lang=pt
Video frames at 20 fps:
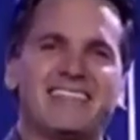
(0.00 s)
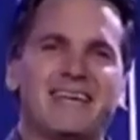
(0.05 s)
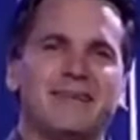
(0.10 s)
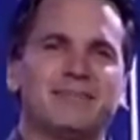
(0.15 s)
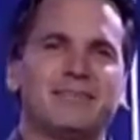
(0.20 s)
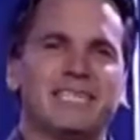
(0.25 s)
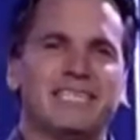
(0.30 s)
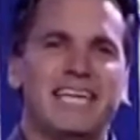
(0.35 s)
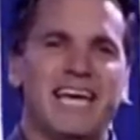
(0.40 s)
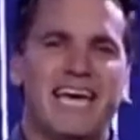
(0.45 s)

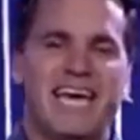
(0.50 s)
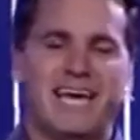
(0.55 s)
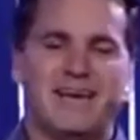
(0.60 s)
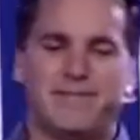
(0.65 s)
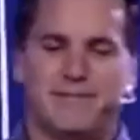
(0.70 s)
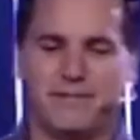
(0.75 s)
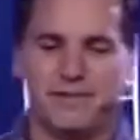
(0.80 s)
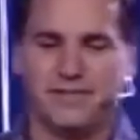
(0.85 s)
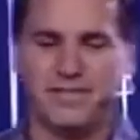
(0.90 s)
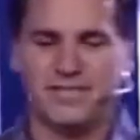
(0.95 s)
sem
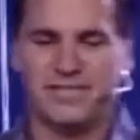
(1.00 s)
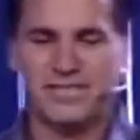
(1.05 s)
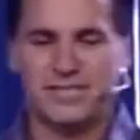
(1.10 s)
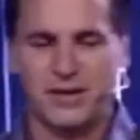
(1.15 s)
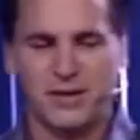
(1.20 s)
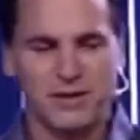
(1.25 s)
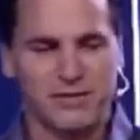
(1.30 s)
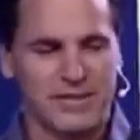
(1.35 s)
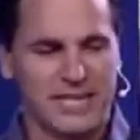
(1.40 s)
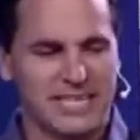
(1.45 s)
palavras,
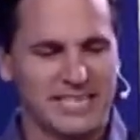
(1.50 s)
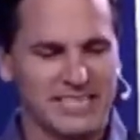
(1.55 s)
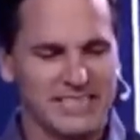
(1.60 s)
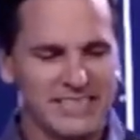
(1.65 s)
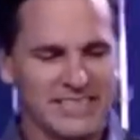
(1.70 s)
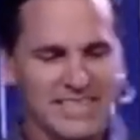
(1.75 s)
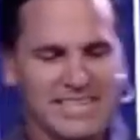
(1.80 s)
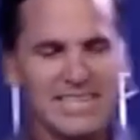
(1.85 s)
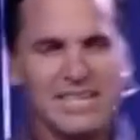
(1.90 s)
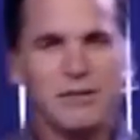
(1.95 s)

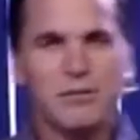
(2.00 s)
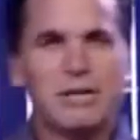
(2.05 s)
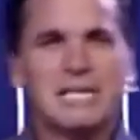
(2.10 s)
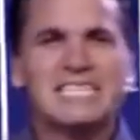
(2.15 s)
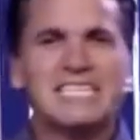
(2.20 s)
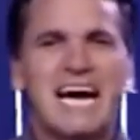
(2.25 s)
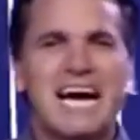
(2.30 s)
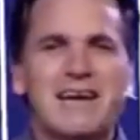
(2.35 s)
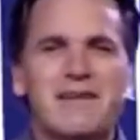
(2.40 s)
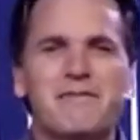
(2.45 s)
reuniram-se em
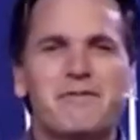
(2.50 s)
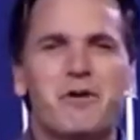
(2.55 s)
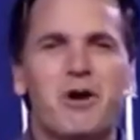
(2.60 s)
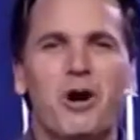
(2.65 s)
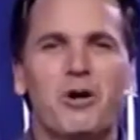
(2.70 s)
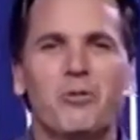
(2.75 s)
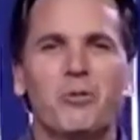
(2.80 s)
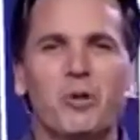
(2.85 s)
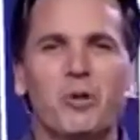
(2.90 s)
conselho.